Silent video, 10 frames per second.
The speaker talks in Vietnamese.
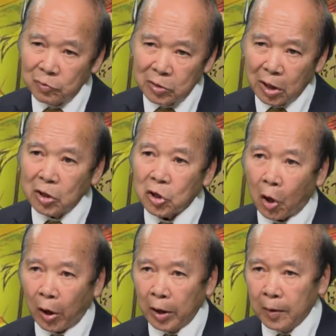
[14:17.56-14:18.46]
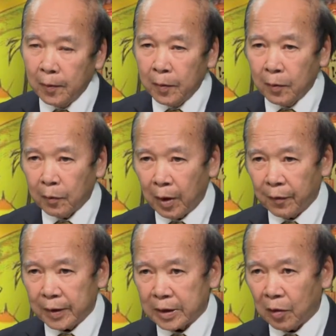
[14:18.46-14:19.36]
tướng giỏi mà
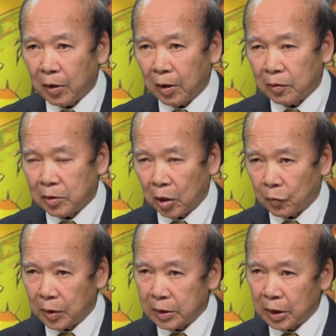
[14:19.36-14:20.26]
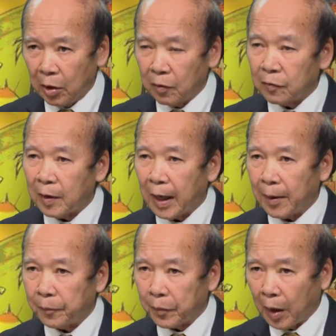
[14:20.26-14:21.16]
về sau là Trần Quang Diệu và
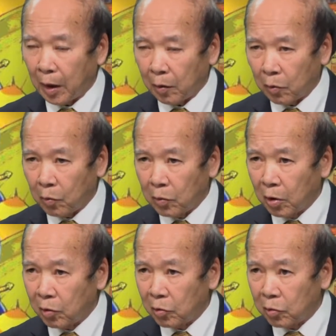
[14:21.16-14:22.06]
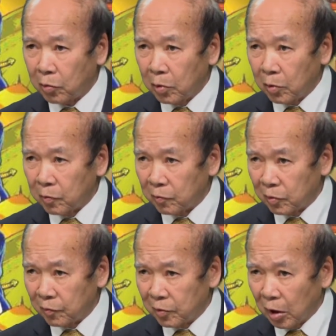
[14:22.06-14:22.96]
à, ông ông
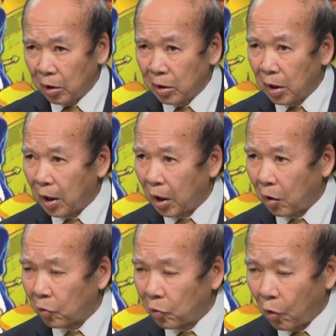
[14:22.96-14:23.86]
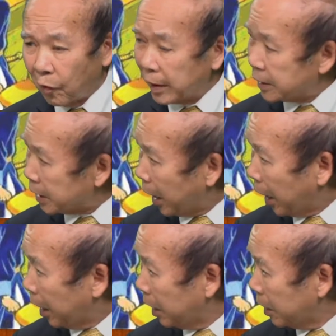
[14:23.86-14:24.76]
tướng uh, Ngô Văn
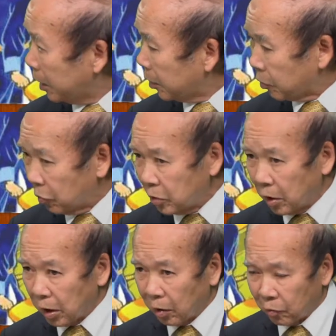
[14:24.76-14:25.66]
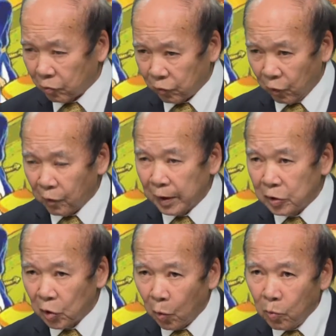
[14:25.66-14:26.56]
Sở cũng như là Vũ Văn
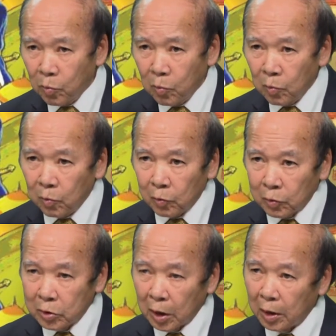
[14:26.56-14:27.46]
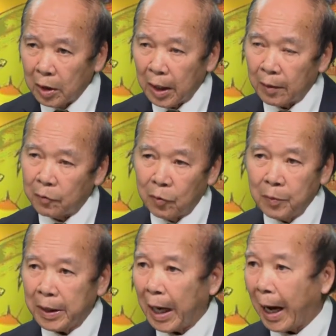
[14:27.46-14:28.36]
Dũng tướng là cũng
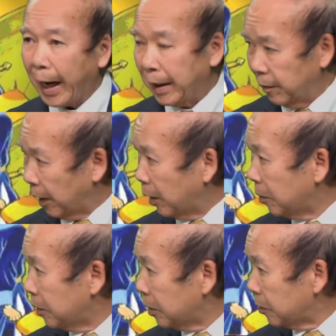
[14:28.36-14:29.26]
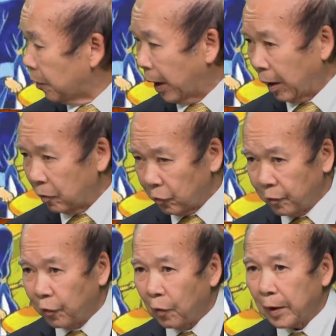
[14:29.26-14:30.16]
bị hại phải không yeah. Dạ. và
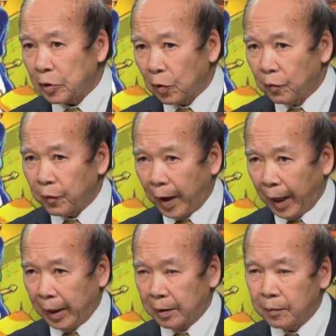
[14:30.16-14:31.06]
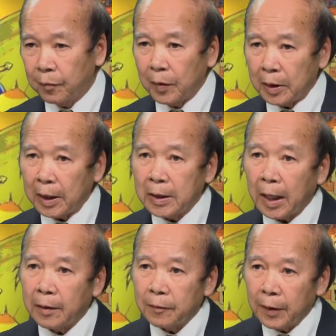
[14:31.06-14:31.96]
Vũ Văn Dũng phải kết
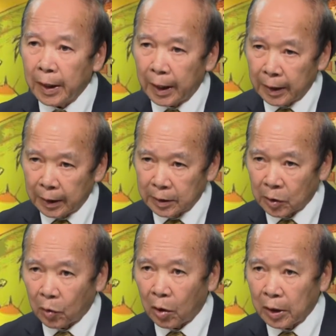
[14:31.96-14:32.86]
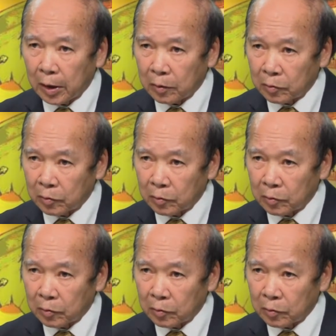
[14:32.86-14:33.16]
thân với lại sau đó là